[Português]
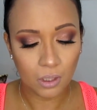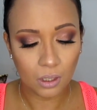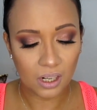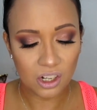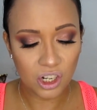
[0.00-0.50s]

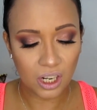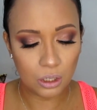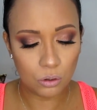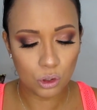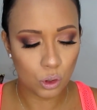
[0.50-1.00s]
aquele
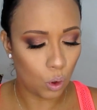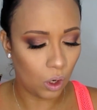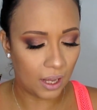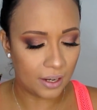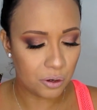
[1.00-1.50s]
cheirinho de
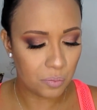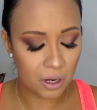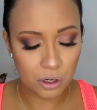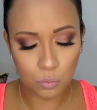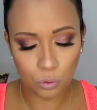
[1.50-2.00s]
chocolate
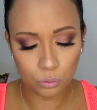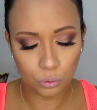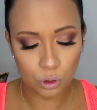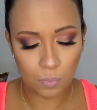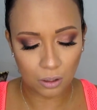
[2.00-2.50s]
mesmo
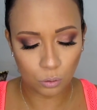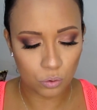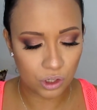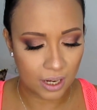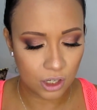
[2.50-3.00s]
dos
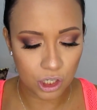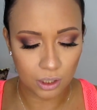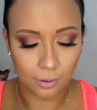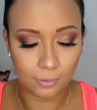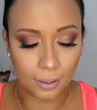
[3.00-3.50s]
batons da
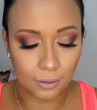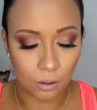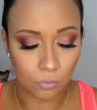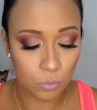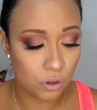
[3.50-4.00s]
China, tá?
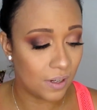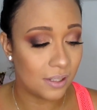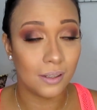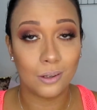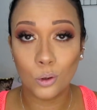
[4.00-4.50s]
Então vamos ver
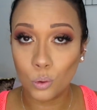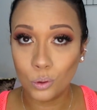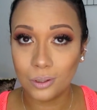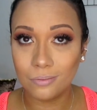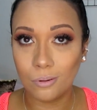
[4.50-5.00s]
se ele
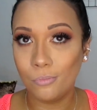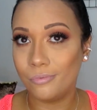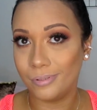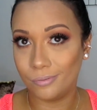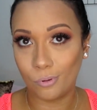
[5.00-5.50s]
gruda,
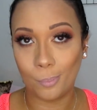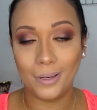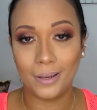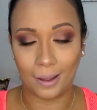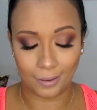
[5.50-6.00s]
vamos ver. Vou
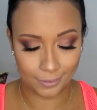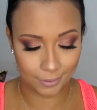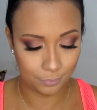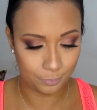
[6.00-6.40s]
aplicar aqui.